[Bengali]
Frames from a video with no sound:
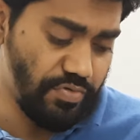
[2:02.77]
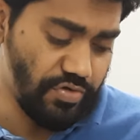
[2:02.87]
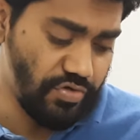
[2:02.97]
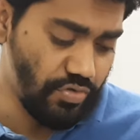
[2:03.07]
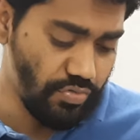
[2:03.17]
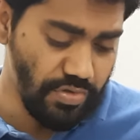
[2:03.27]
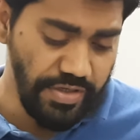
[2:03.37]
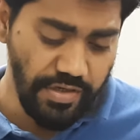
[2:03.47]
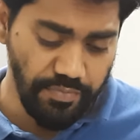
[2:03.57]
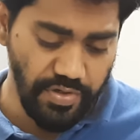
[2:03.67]
প্রশ্নগুলি
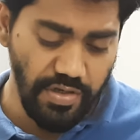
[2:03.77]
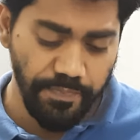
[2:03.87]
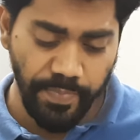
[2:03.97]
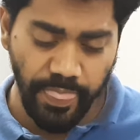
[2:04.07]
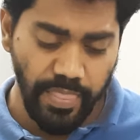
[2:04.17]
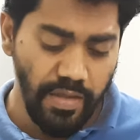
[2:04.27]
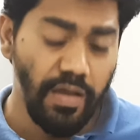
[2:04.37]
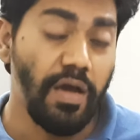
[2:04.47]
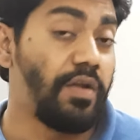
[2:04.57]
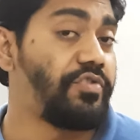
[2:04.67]
আমরা
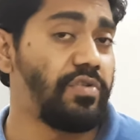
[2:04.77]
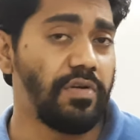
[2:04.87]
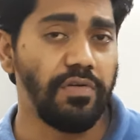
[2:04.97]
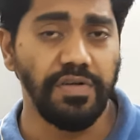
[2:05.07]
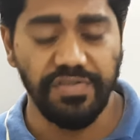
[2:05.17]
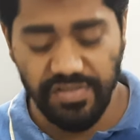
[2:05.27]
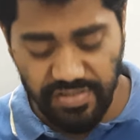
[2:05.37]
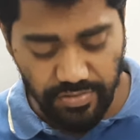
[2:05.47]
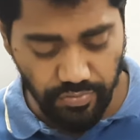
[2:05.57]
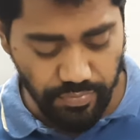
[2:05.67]
আলোচনা করার
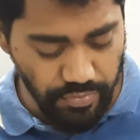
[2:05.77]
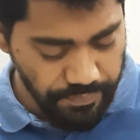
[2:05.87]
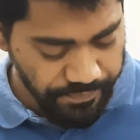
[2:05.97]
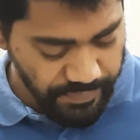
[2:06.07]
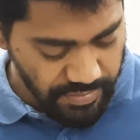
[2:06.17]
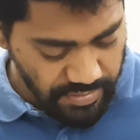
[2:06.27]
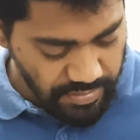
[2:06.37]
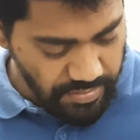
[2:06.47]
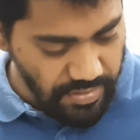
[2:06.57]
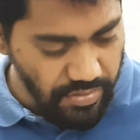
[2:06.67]
চেষ্টা করব
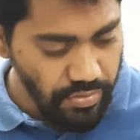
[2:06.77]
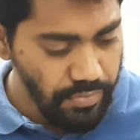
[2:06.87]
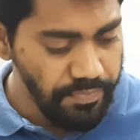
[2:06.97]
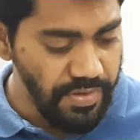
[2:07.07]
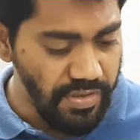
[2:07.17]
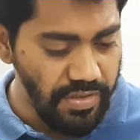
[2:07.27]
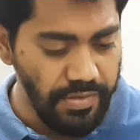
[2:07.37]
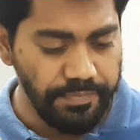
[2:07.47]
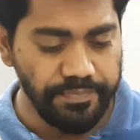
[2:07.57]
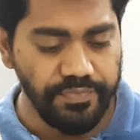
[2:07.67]
দেখো
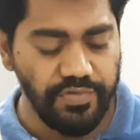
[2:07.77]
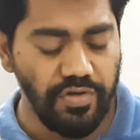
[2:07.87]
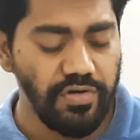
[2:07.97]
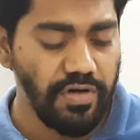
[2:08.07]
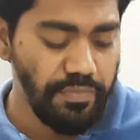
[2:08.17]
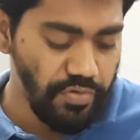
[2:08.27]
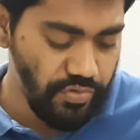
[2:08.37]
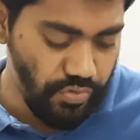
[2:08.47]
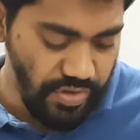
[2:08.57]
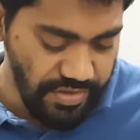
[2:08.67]
চট্টগ্রাম বোর্ড
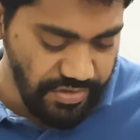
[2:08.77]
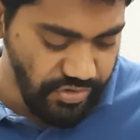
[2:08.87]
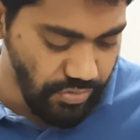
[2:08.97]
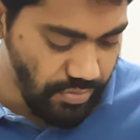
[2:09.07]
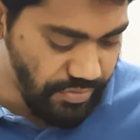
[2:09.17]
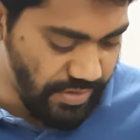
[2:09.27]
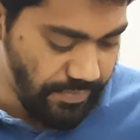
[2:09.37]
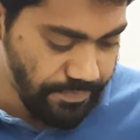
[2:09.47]
দুই হাজার ষোলোতে